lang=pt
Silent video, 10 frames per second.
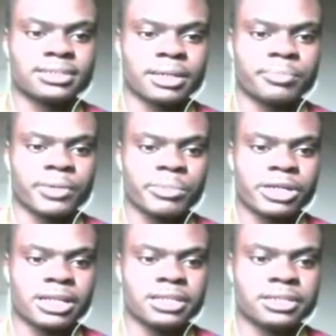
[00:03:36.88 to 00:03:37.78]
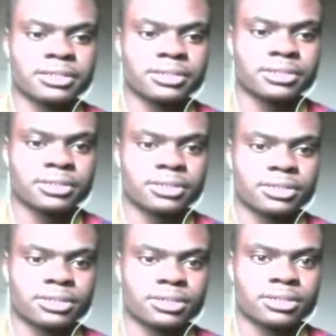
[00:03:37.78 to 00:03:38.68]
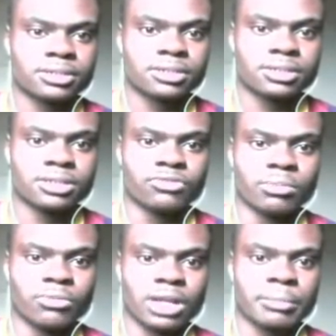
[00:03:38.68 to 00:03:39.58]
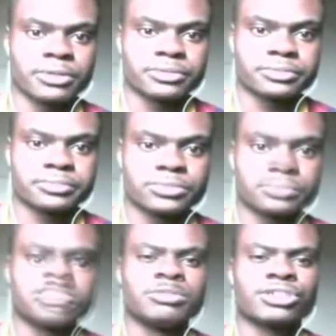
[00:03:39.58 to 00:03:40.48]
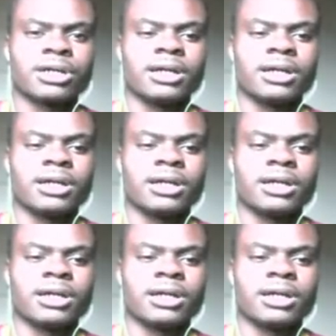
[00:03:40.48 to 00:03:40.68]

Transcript: né? Da Premier League. E vamos lá, mano. Galera, time